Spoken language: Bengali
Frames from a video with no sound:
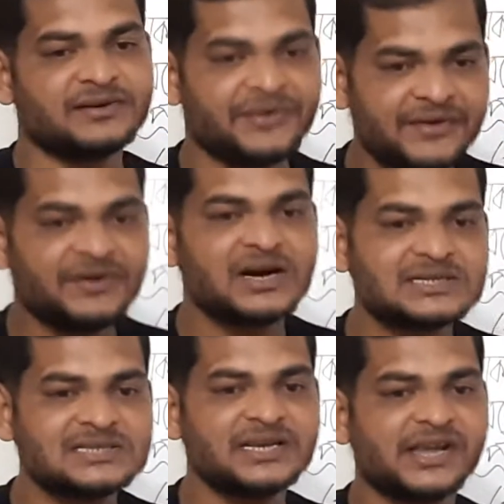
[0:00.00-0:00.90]

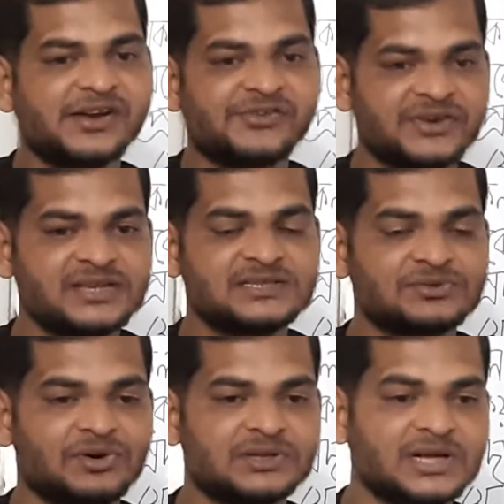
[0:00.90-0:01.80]
রিভার্সিং এন্ট্রিস
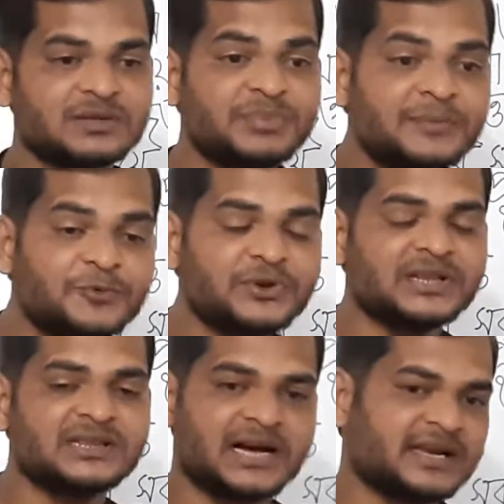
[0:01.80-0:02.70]
অর্থাৎ বিপরীত
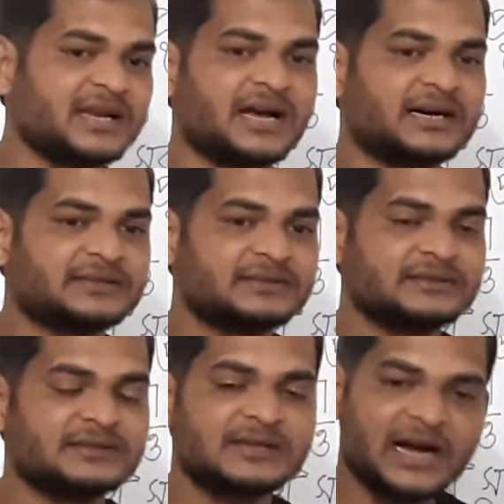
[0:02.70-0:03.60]
দাখিলা
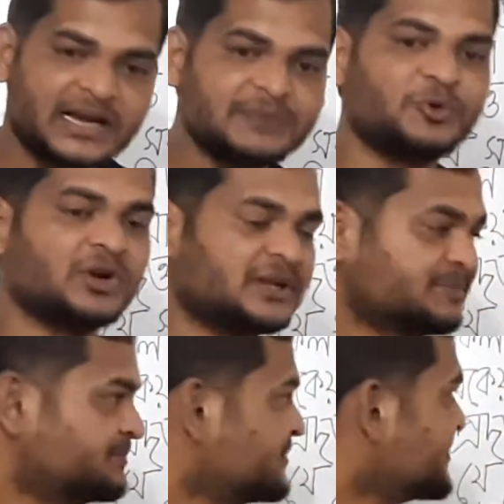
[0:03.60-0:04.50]
কাকে বলে
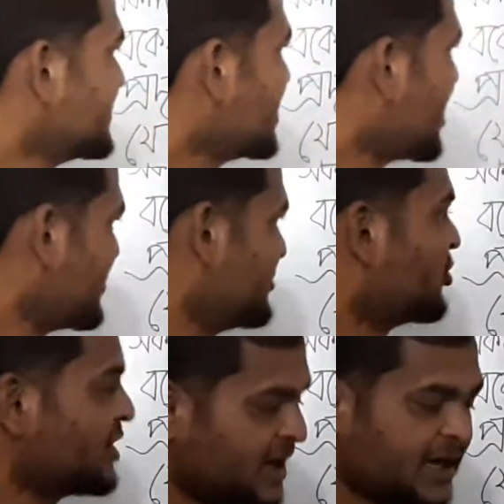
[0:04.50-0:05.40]
আমি
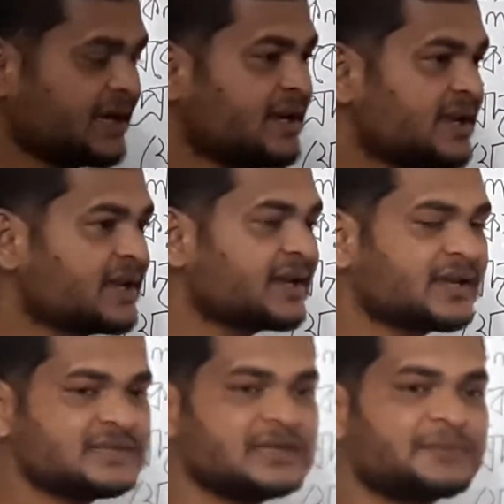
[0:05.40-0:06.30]
বোর্ডে আগেই লিখে
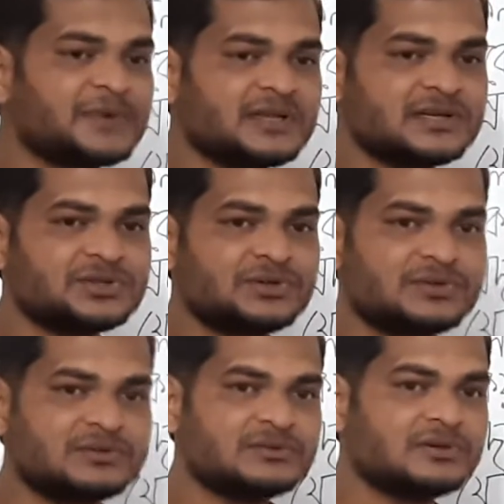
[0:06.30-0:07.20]
রেখেছি আপনাদের জন্য
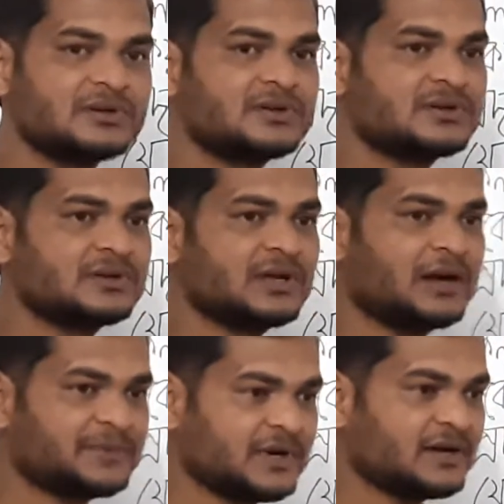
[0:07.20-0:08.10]

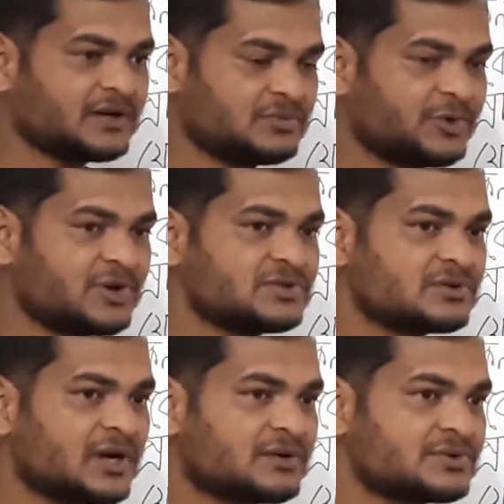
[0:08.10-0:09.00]
আপনারা একটু মনোযোগ
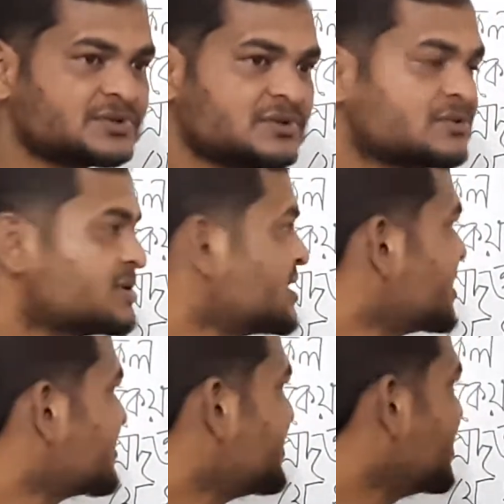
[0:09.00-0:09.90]
আকর্ষণ করে
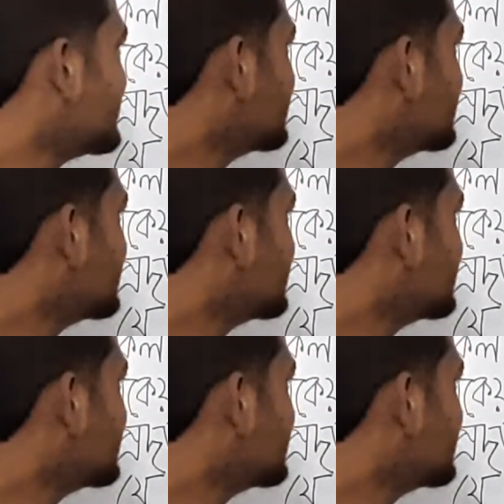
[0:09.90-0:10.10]
দেখবেন